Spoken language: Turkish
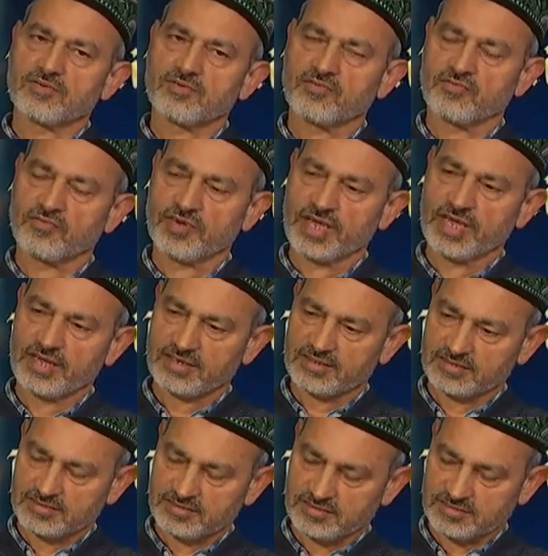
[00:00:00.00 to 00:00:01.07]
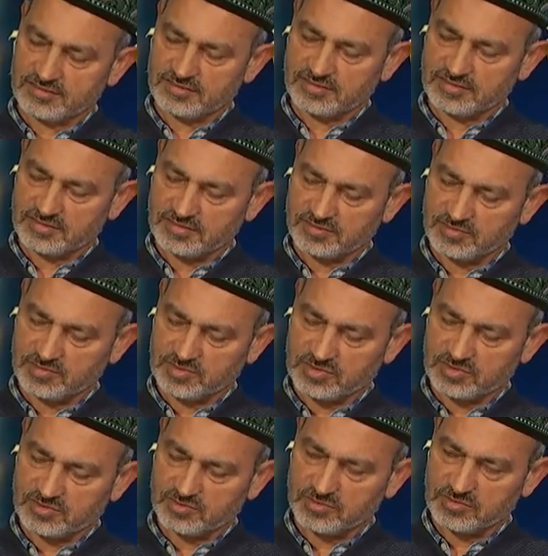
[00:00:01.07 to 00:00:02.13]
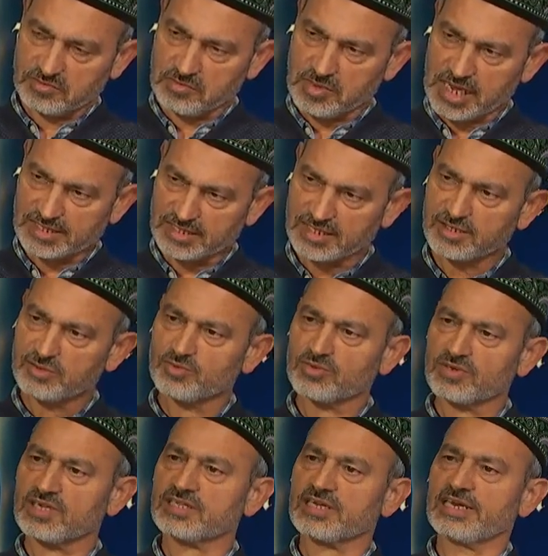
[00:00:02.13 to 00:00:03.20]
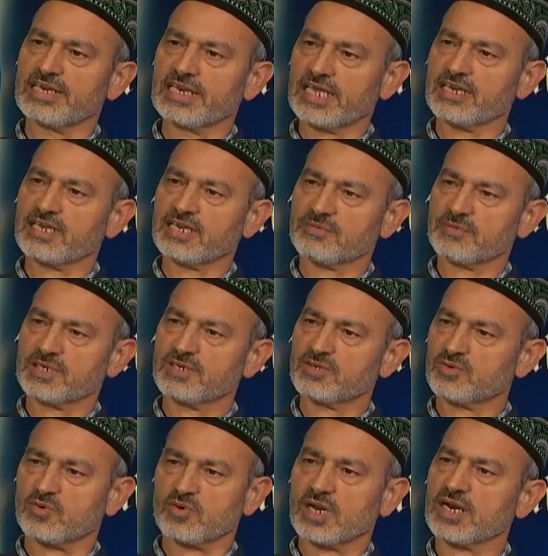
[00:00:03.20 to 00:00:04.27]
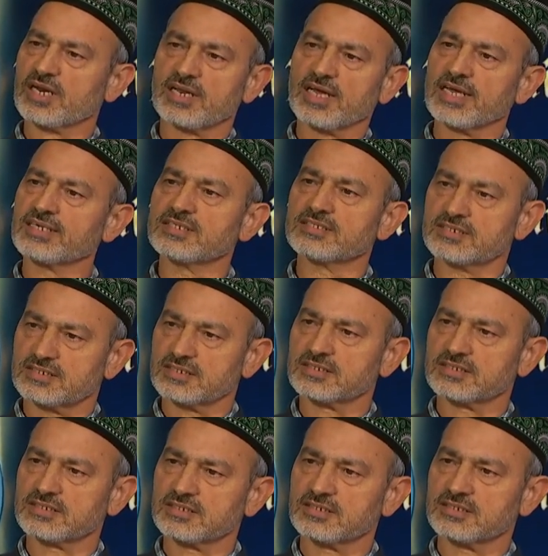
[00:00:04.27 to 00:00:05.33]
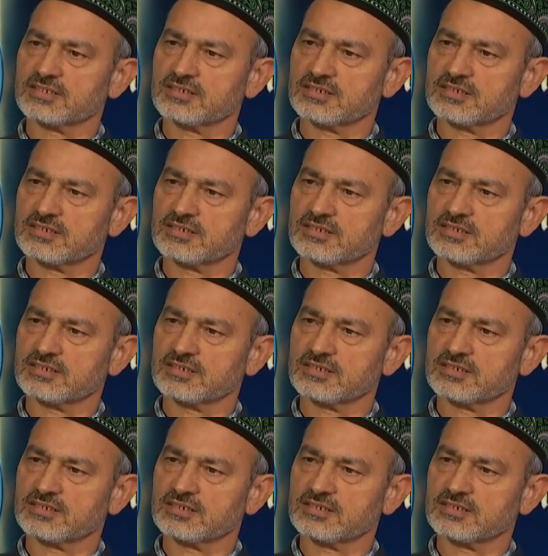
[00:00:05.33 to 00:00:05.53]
ve e, maddi dünyada ilerlemenin kurallar aynıdır. Hı hı.